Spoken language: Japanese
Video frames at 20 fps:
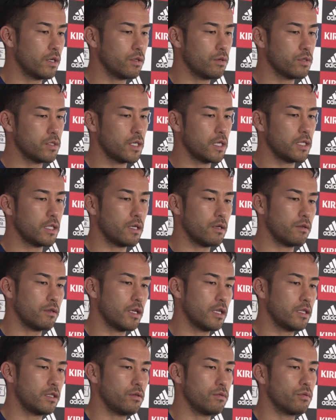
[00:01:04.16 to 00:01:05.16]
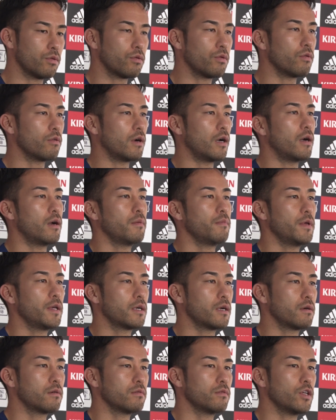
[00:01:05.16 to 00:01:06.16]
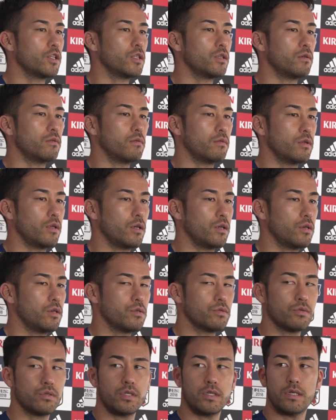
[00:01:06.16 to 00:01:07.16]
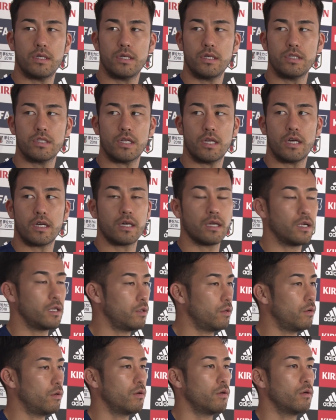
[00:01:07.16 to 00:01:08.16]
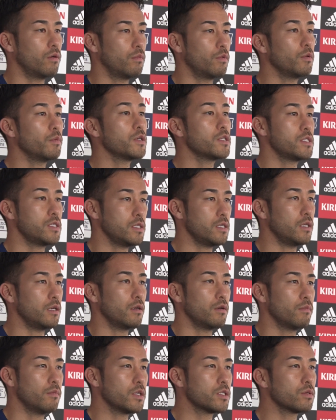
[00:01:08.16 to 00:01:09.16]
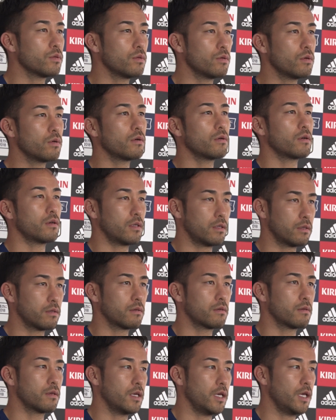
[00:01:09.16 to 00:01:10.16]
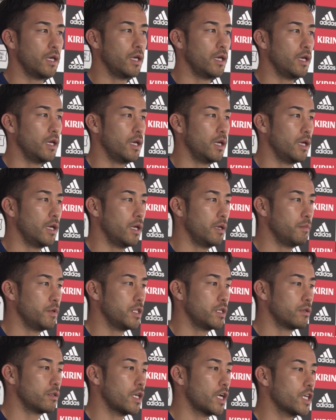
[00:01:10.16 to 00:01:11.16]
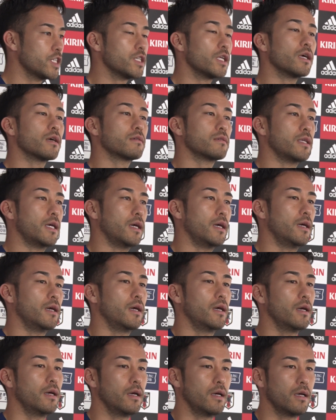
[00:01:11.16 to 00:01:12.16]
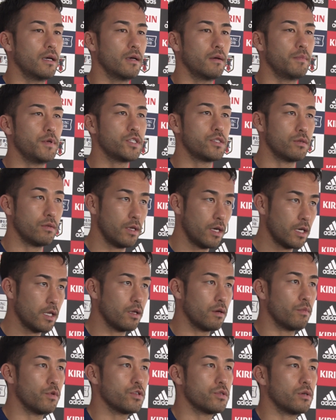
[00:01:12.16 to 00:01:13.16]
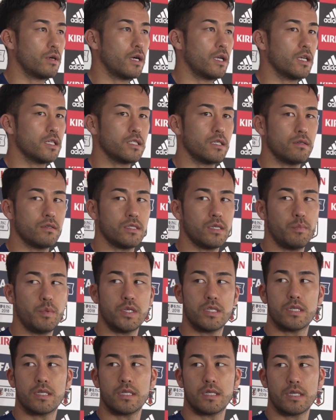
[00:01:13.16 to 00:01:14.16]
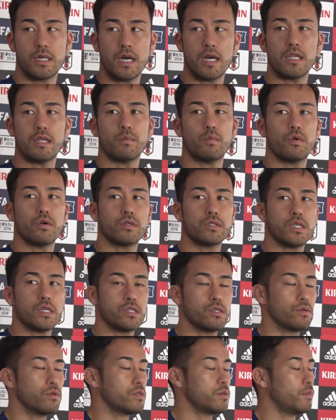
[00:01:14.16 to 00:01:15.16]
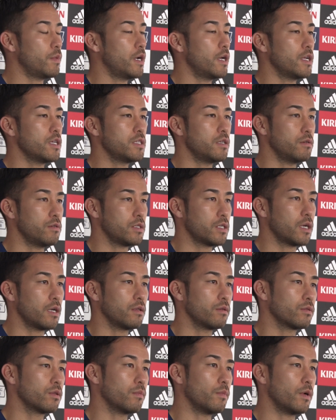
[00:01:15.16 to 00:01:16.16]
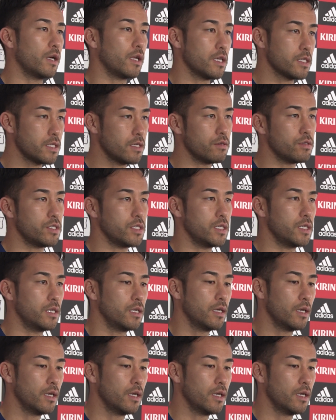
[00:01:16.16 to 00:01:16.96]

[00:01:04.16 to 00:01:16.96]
こはどうしたらいいんだろうなっていうところが明確になっているので非常にいいんじゃないかなと思いますし、まあ、その、えー、ミーティングだけじゃなくてピッチの中ではもちろん話してるしピッチ以外でも選手同士も話してるし監督とも話せるし、